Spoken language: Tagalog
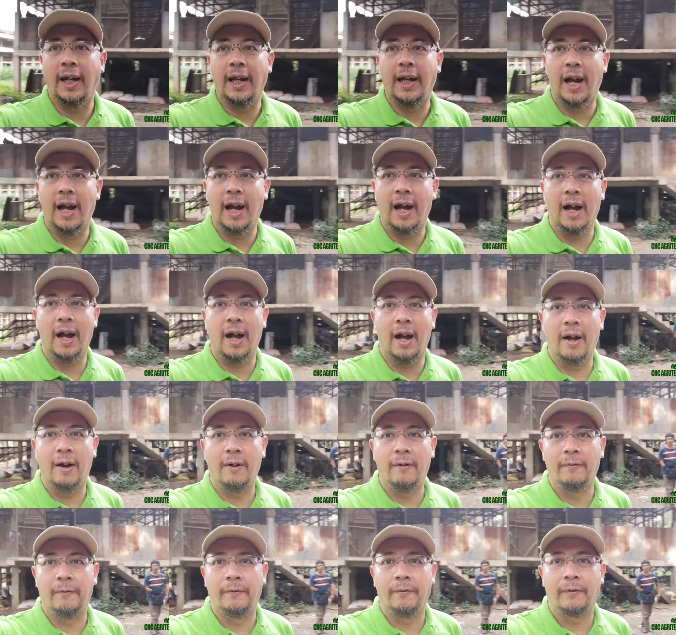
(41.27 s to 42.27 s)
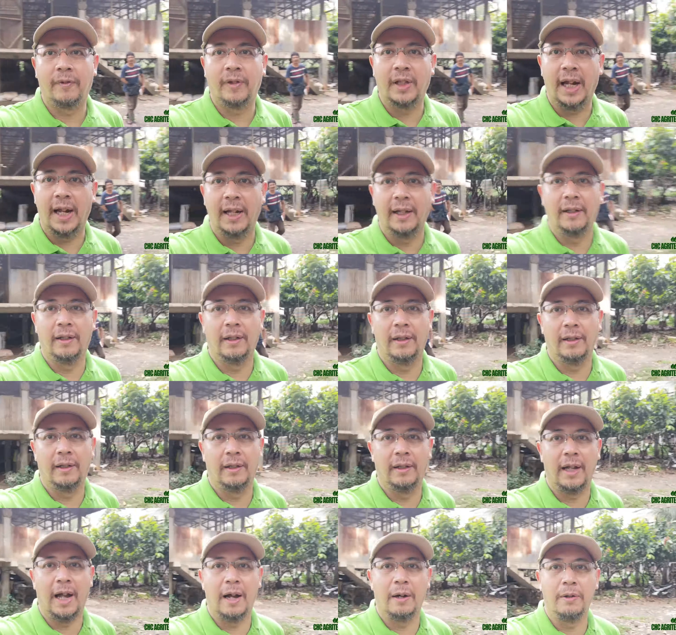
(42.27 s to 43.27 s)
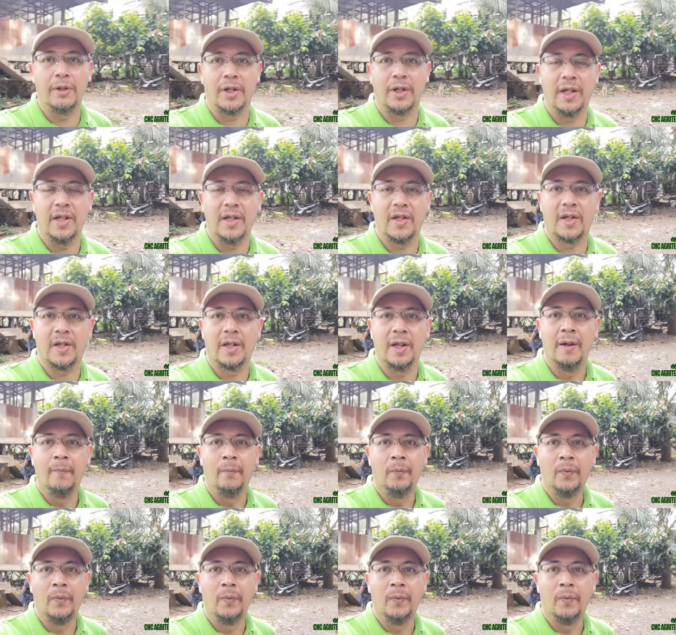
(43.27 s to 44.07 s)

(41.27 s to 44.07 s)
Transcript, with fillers: they have 10 houses